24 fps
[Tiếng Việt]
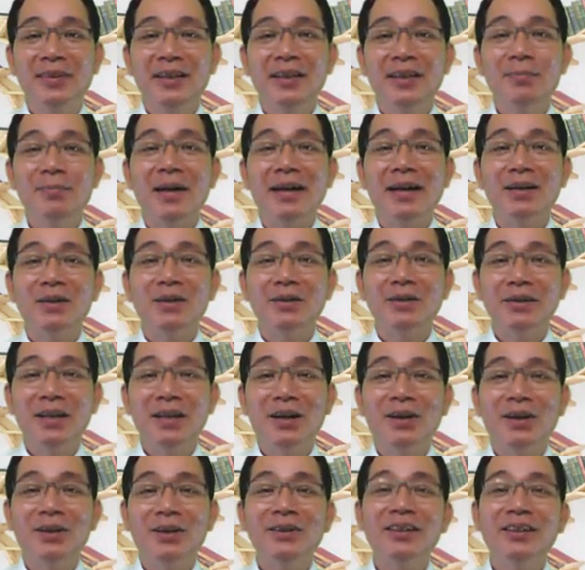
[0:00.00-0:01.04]
Khi bạn còn
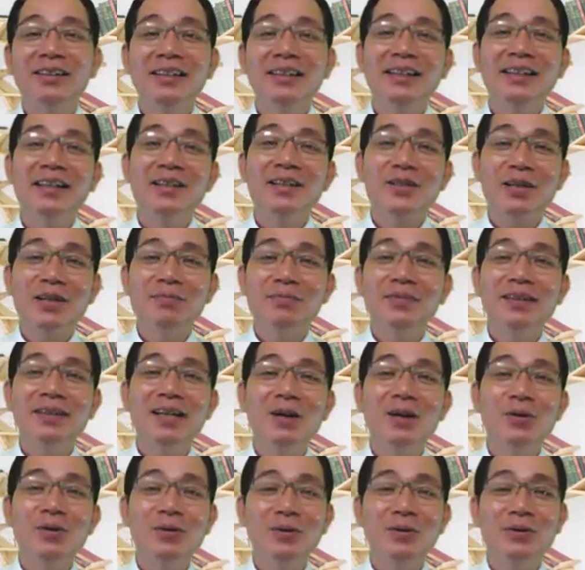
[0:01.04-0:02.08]
nhỏ thì gia đình sống ở
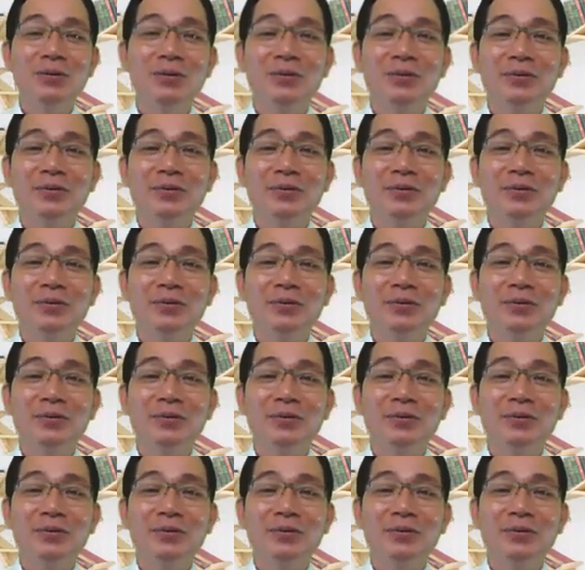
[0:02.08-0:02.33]
đâu?